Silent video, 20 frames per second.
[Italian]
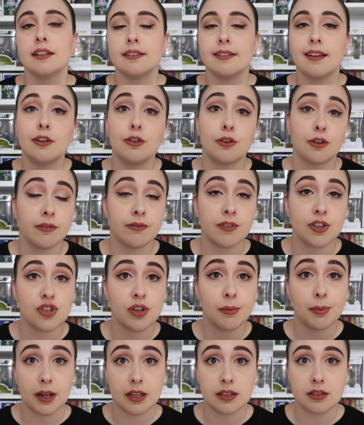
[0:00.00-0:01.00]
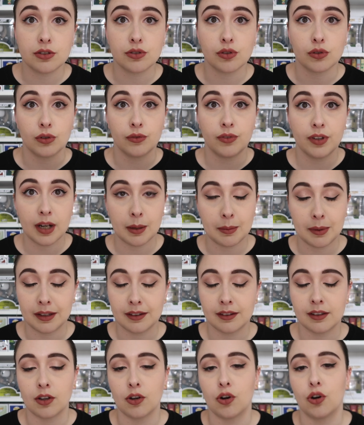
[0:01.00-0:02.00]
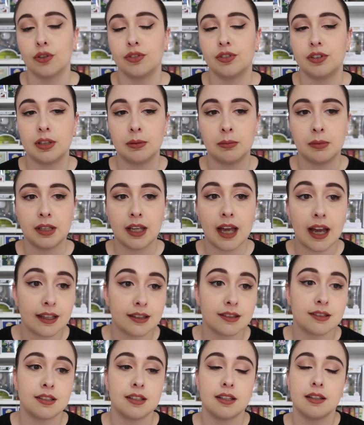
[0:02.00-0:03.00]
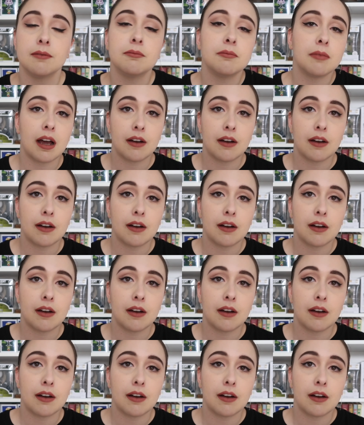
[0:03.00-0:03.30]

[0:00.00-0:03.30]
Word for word: da loro invece i prezzi sono veramente ottimi anzi